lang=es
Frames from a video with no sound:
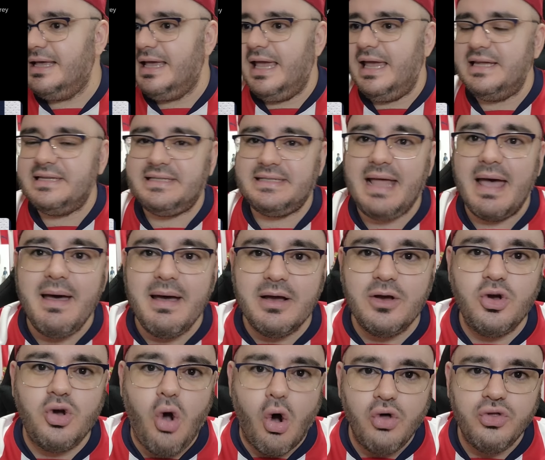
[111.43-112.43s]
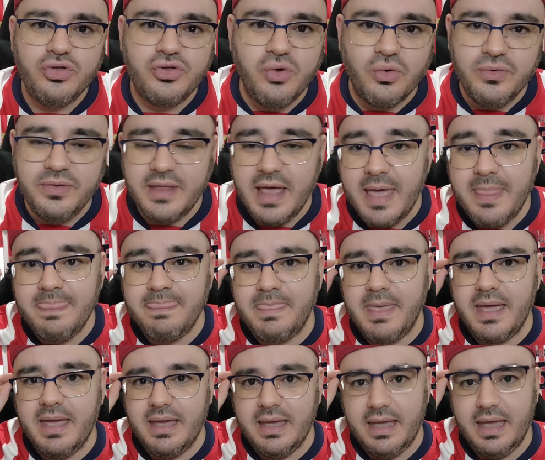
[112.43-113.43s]
está
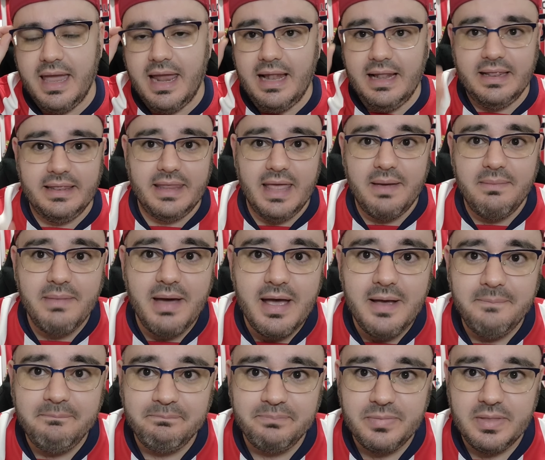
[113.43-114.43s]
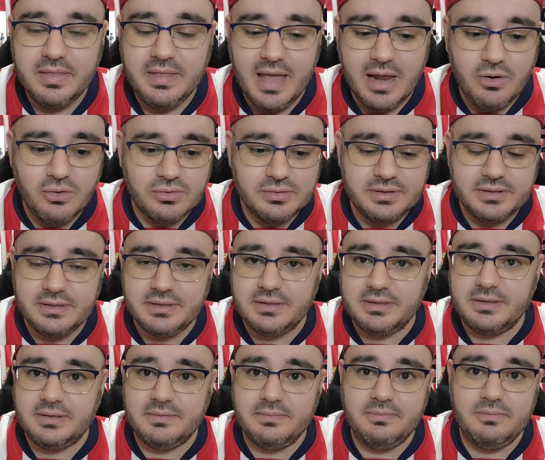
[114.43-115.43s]
contundente el tema de los
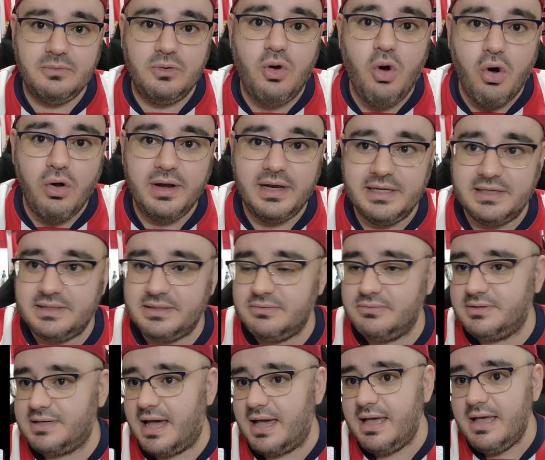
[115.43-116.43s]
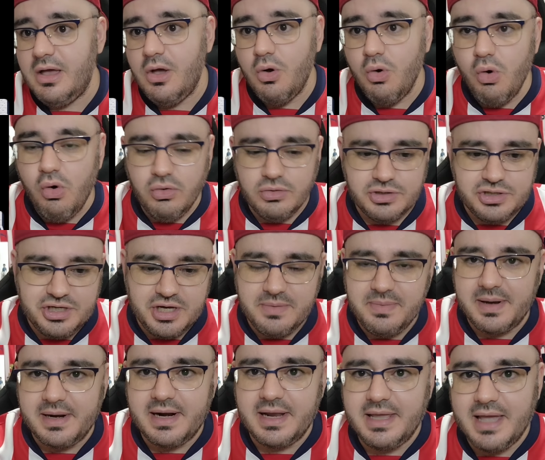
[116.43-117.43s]
goles un
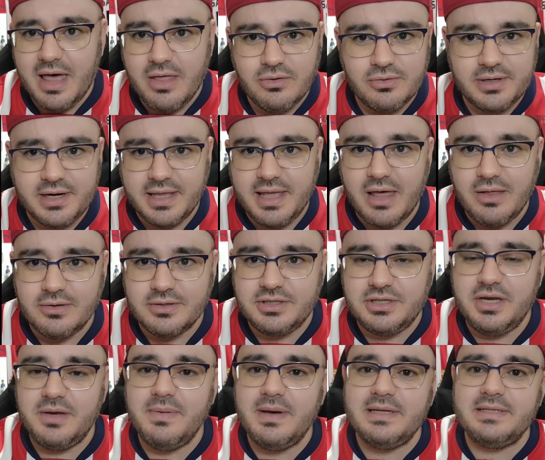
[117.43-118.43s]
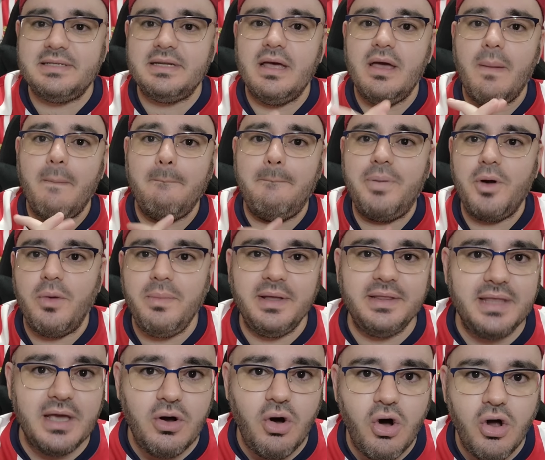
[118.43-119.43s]
Chivas rayado, rayado Chivas,
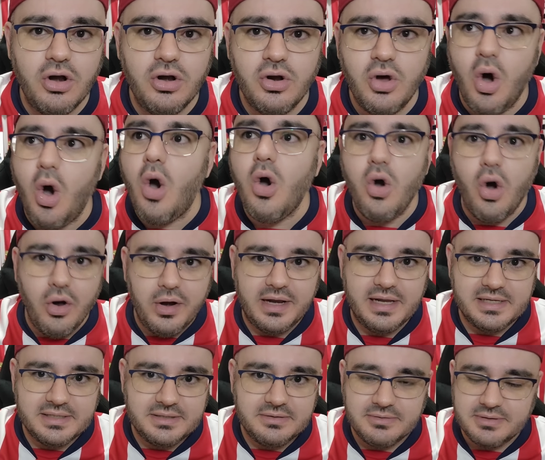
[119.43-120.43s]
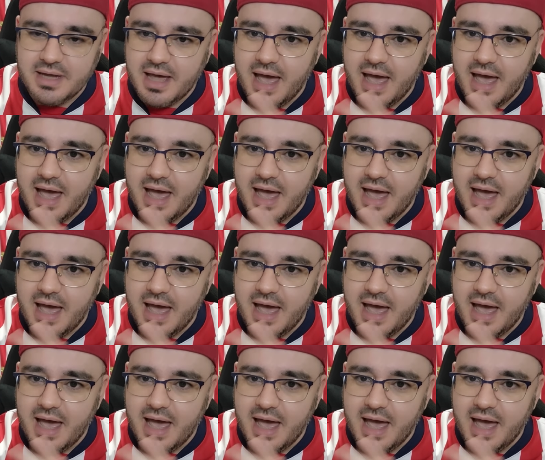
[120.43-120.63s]
promete gol o goles. O sea,